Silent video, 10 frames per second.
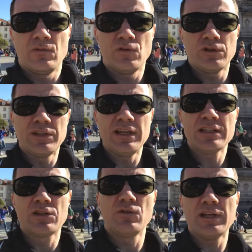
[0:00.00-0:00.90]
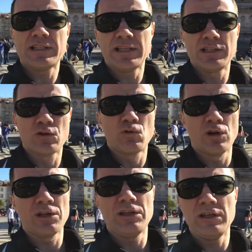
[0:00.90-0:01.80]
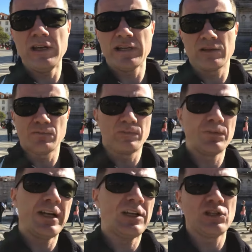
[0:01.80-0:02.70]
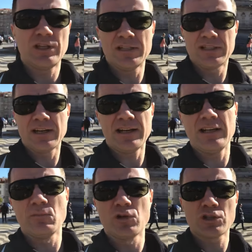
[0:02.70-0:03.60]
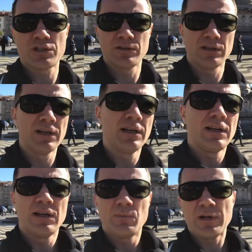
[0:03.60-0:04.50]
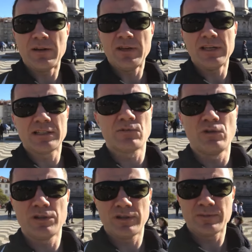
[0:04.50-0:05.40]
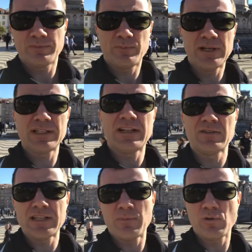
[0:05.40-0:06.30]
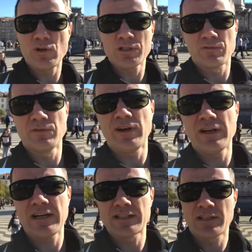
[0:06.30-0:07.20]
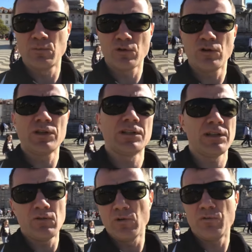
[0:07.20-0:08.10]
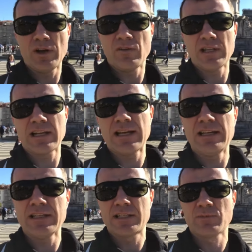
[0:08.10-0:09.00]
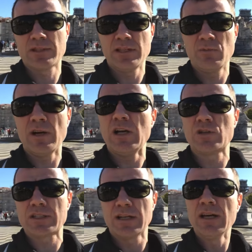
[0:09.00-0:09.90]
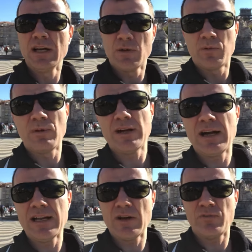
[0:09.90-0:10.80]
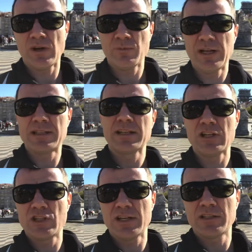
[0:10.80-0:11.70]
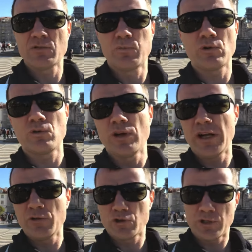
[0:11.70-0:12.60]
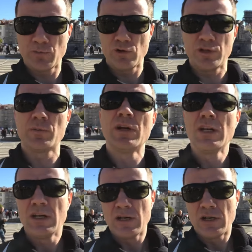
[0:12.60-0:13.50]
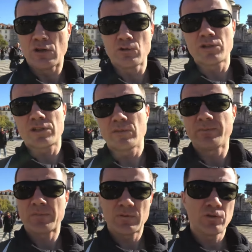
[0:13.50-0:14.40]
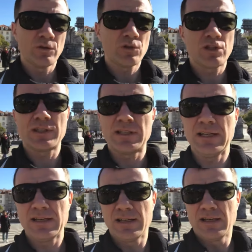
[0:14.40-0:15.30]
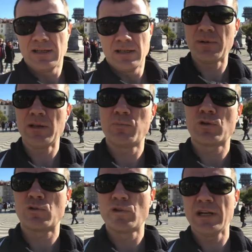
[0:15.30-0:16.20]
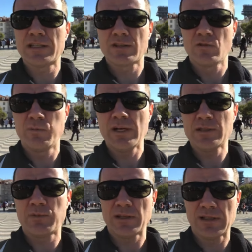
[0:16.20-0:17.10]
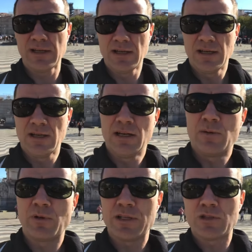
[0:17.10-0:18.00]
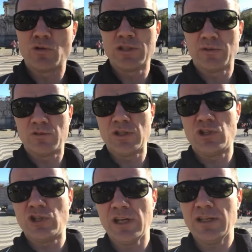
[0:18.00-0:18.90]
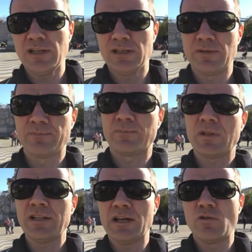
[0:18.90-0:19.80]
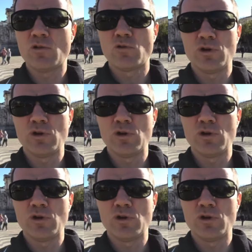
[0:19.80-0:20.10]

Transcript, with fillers: Вот есть ли у вас эти корни, нет. Наличие этих корней можете провериться вот, послав запрос в адвокатское бюро, деловой фарватер. Они этим занимаются, помогали оформлять гражданство Португалии уже многим русским, в том числе оформление португальского паспорта происходит в течение одного